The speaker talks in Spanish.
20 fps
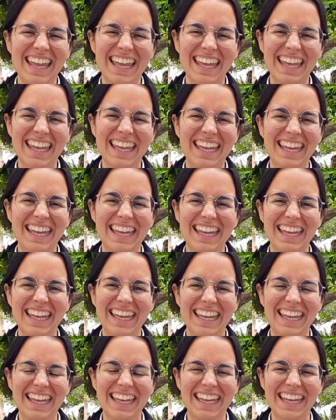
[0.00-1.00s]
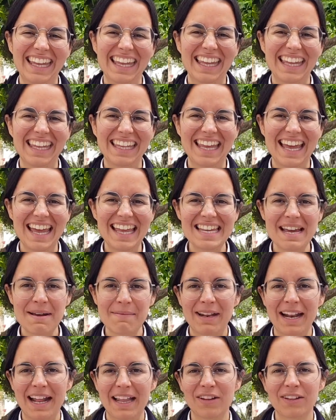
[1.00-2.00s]
Y, ella
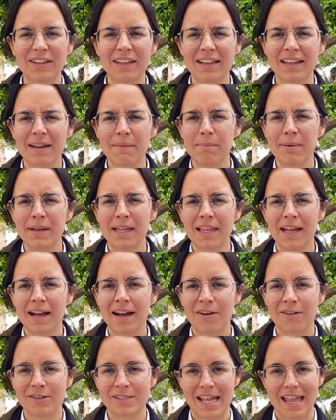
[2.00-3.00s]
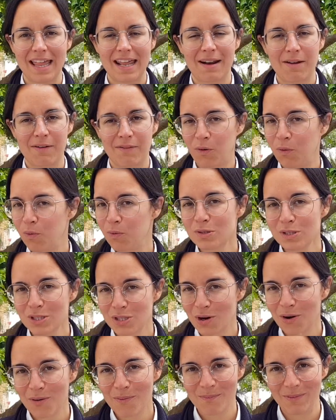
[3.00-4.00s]
mirando esta estampita, o sea,
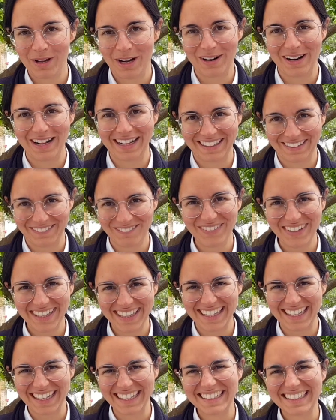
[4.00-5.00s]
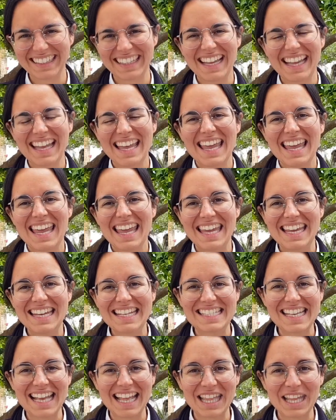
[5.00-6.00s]
justo miró la estampita y
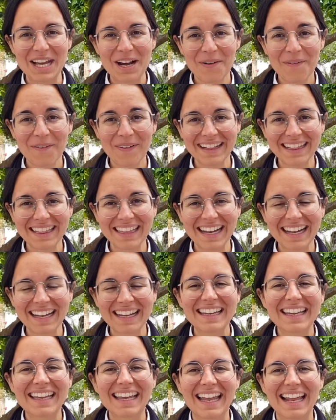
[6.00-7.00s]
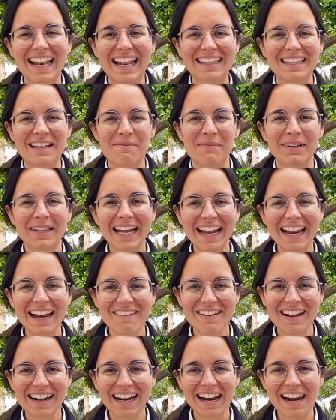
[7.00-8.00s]
se dio cuenta que la estampita que le
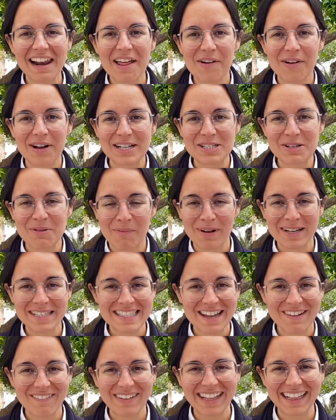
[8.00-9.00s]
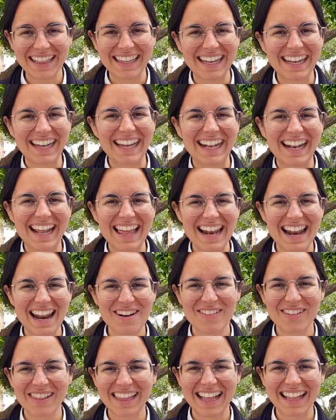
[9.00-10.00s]
habían regalado, que supuestamente era de la
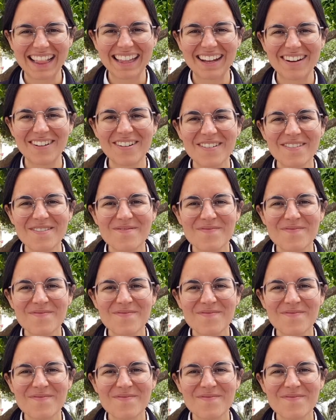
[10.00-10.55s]
Anunciación,